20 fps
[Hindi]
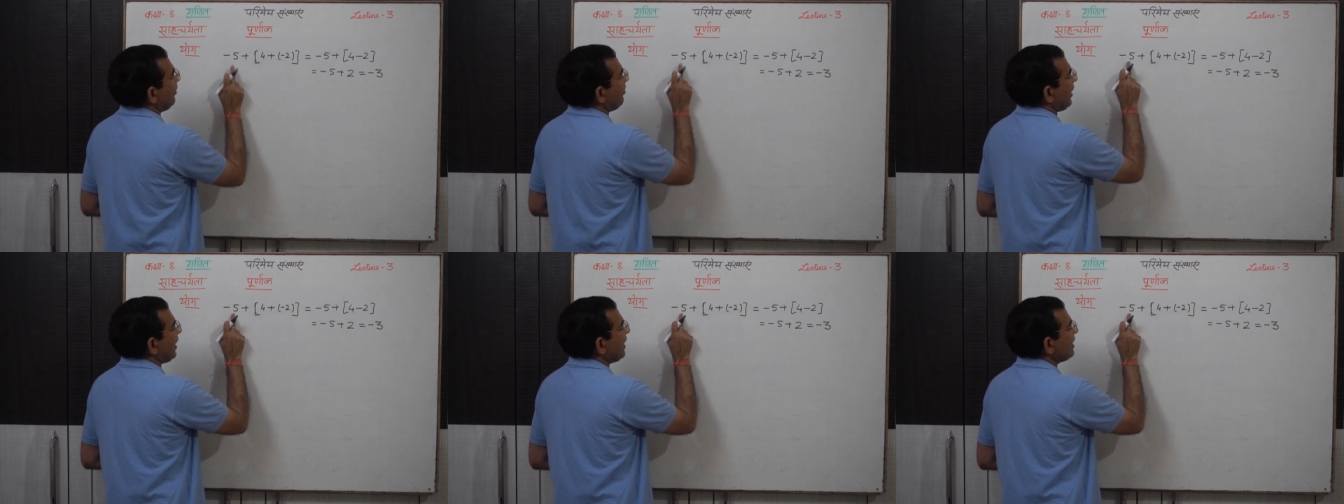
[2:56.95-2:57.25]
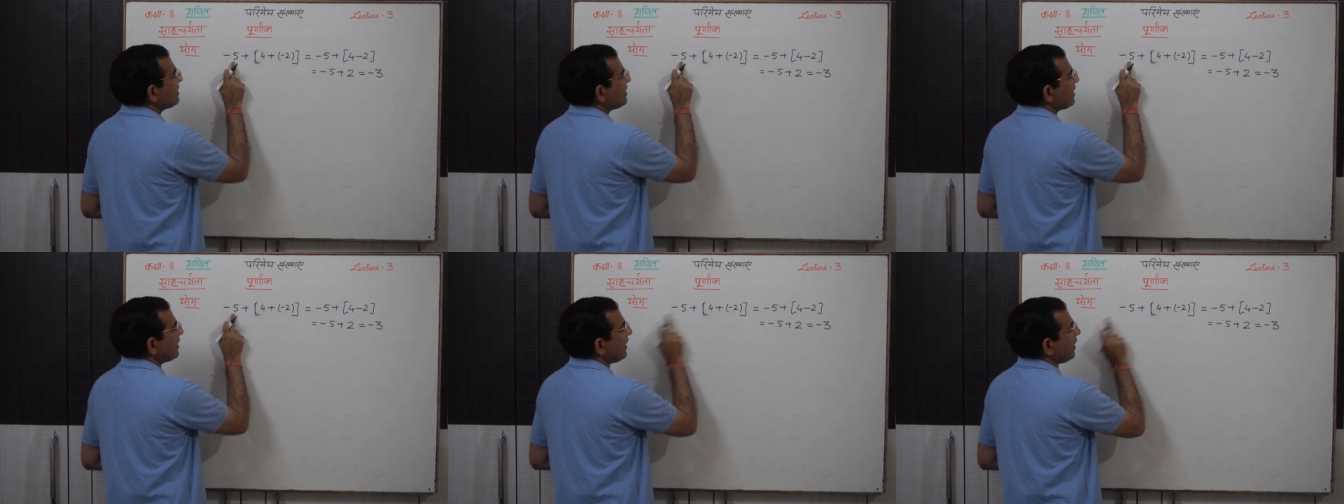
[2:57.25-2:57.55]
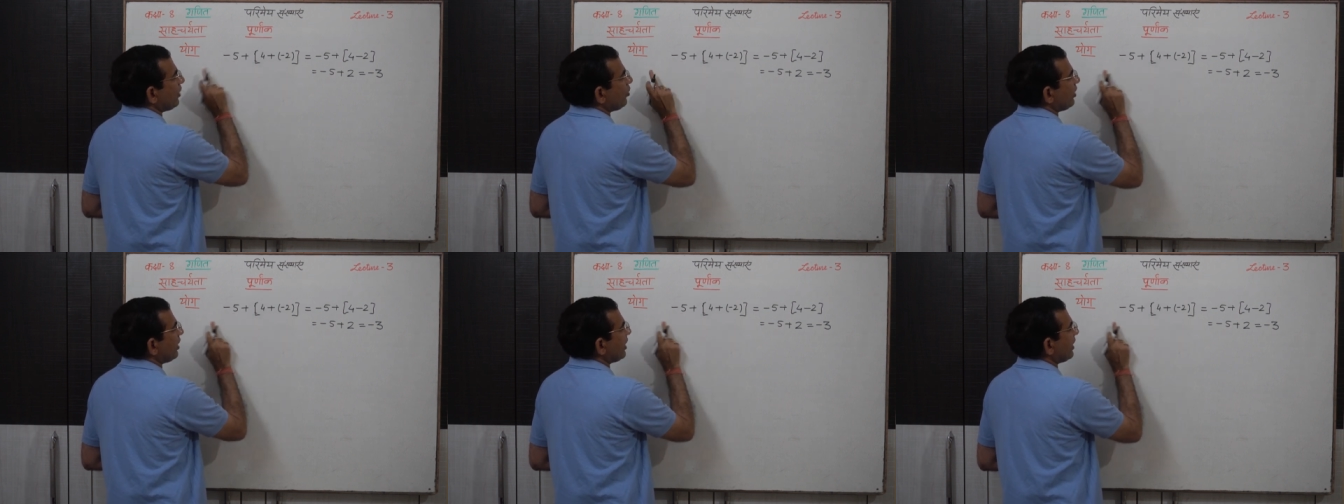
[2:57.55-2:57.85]
पहली
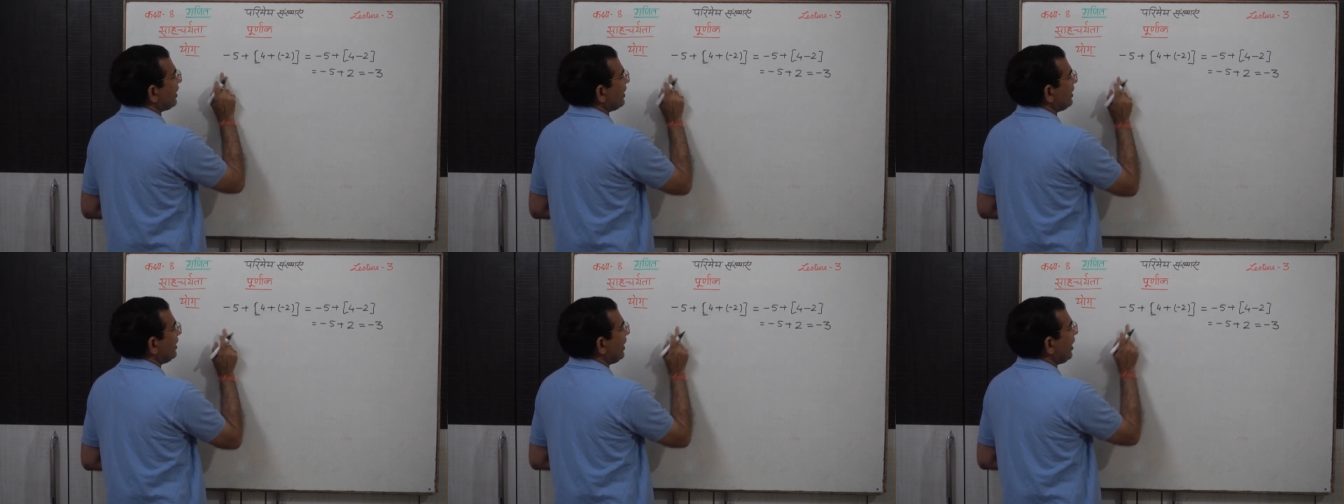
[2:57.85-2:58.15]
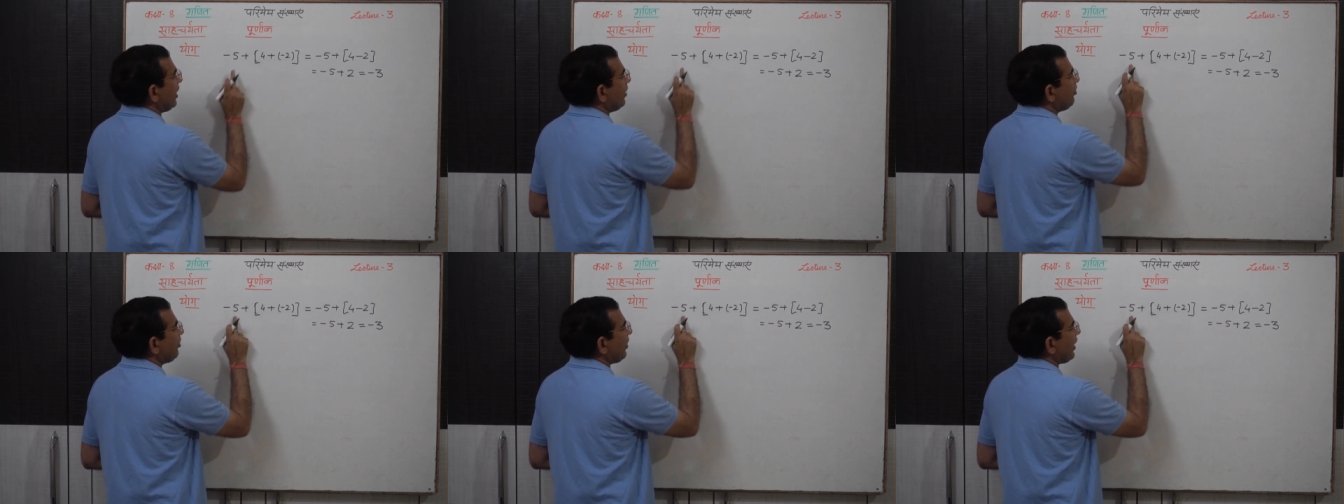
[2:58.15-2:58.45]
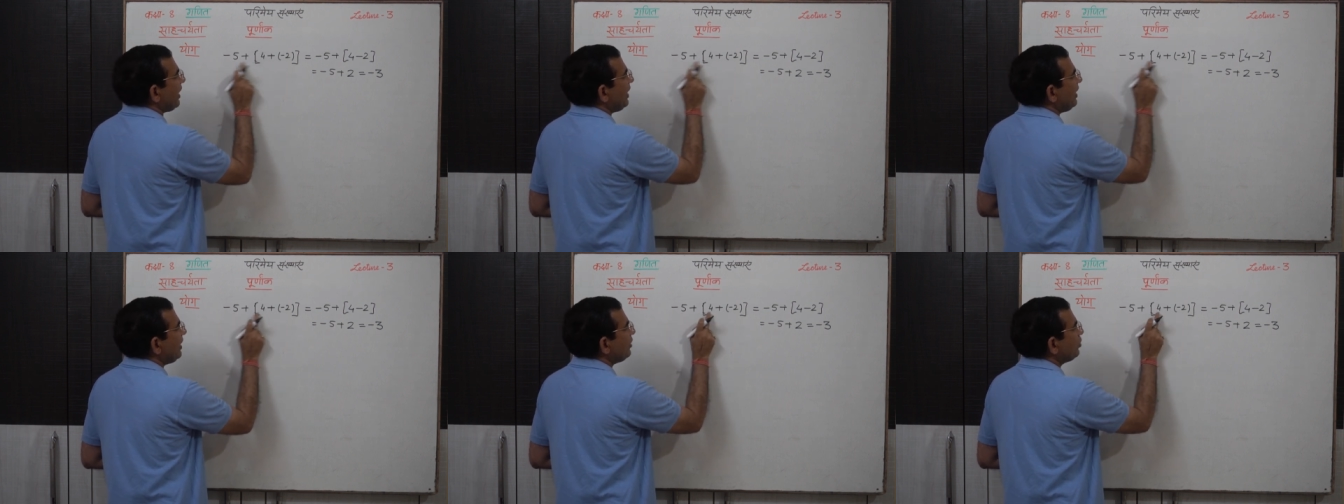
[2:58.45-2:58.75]
संख्या को अलग कर दिया अब
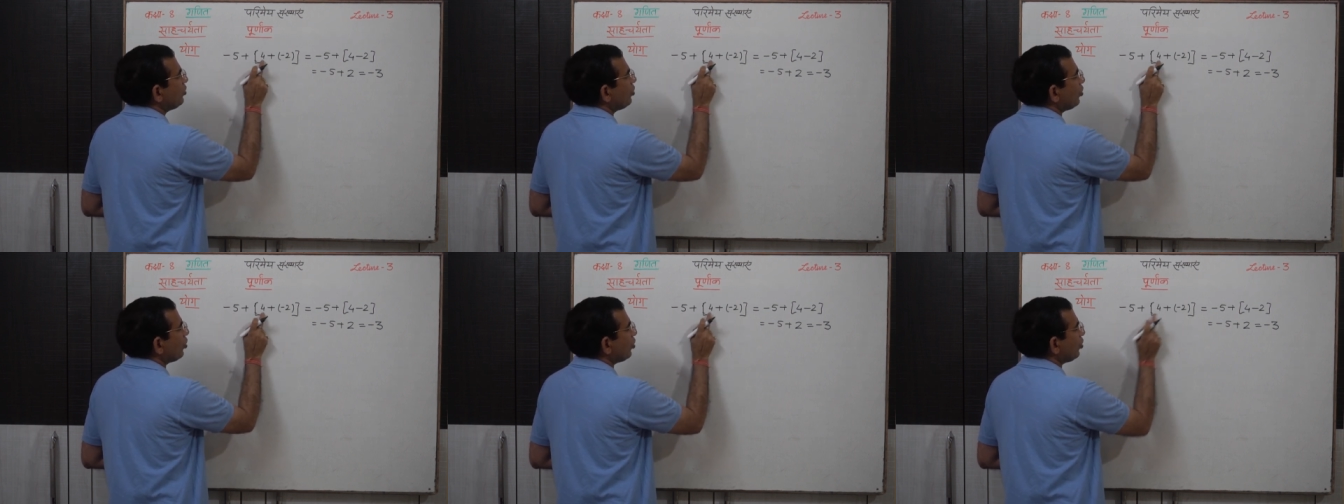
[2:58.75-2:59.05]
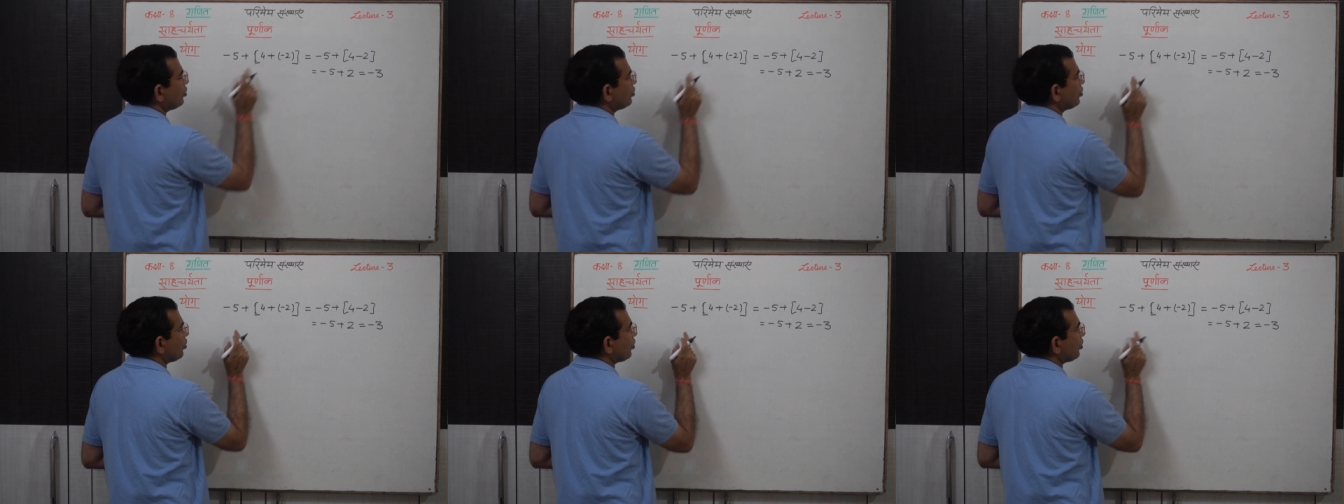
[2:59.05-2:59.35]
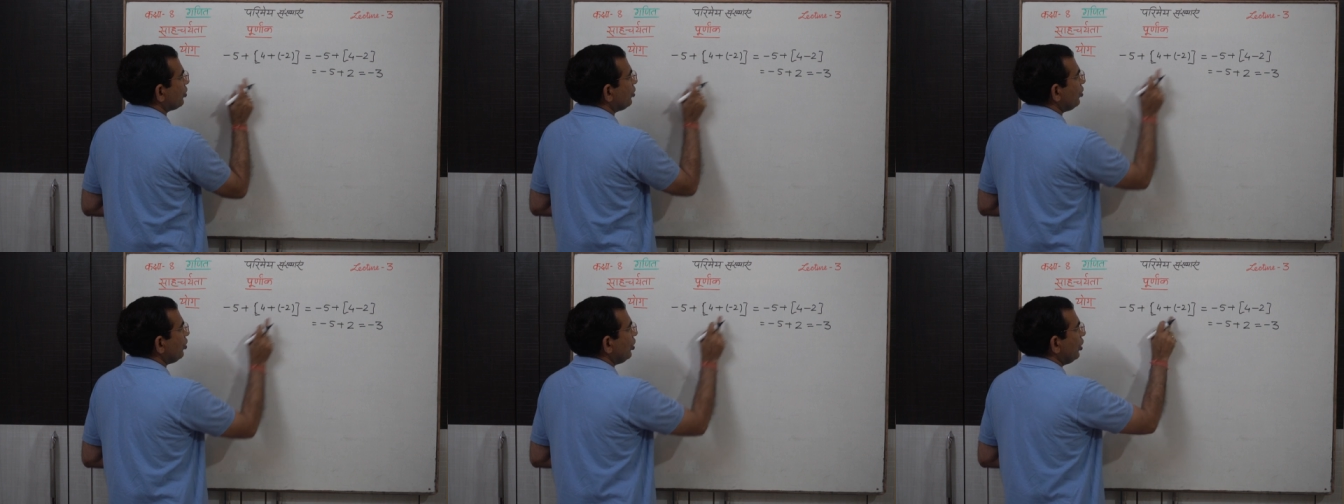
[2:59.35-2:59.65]
पहली दो को जोड़
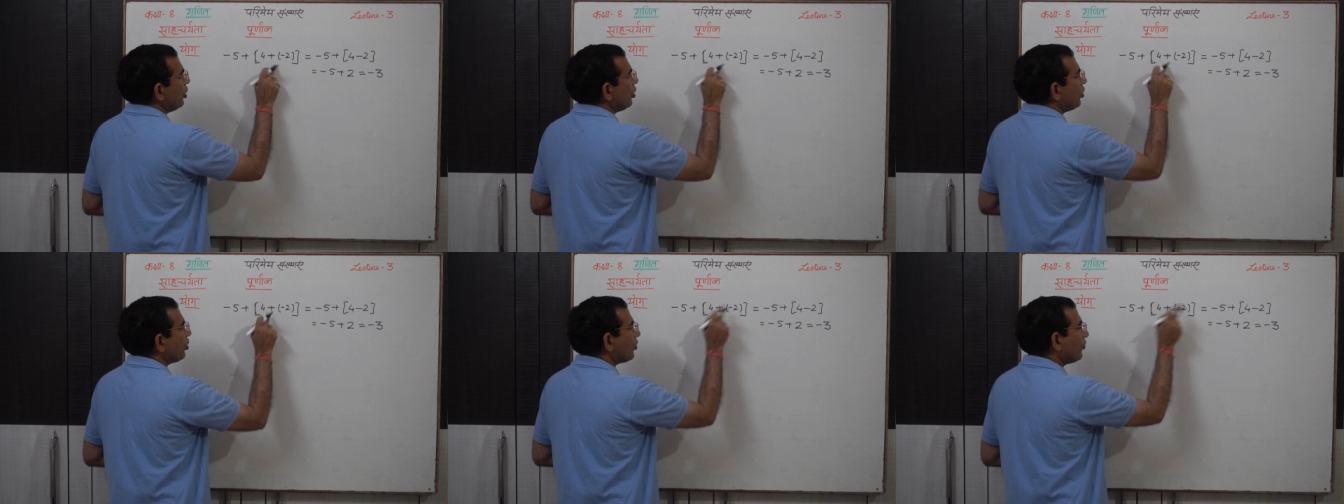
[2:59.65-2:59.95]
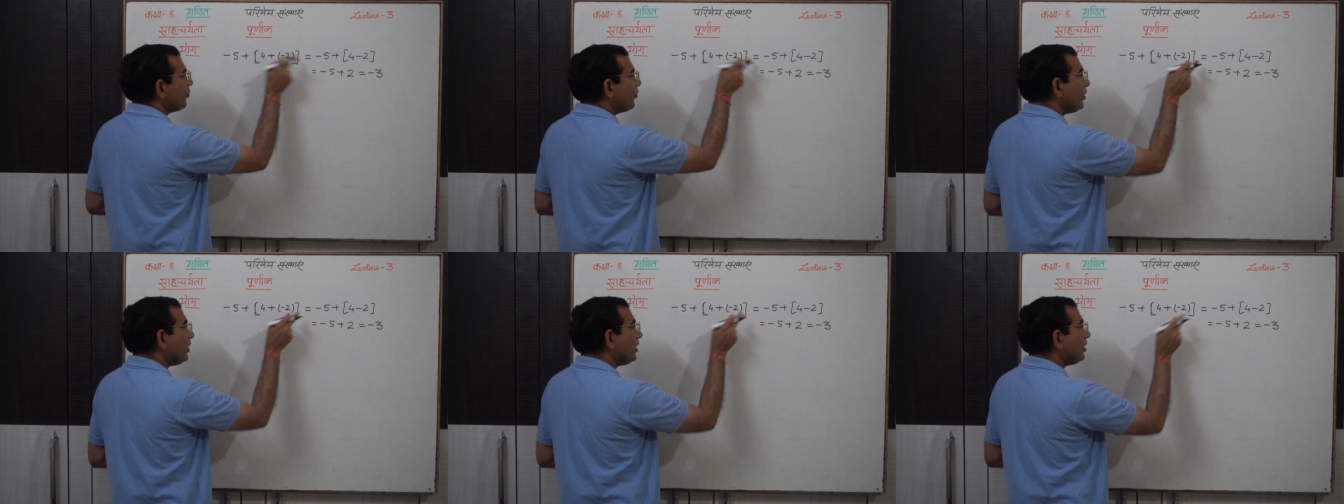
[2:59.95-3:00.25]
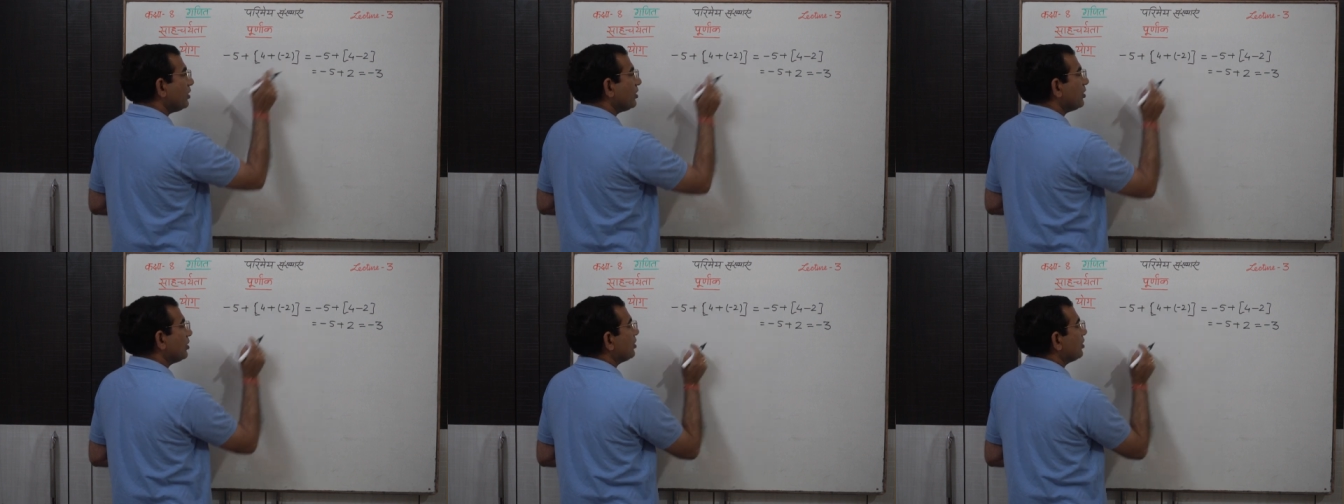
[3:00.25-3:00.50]
दो और फिर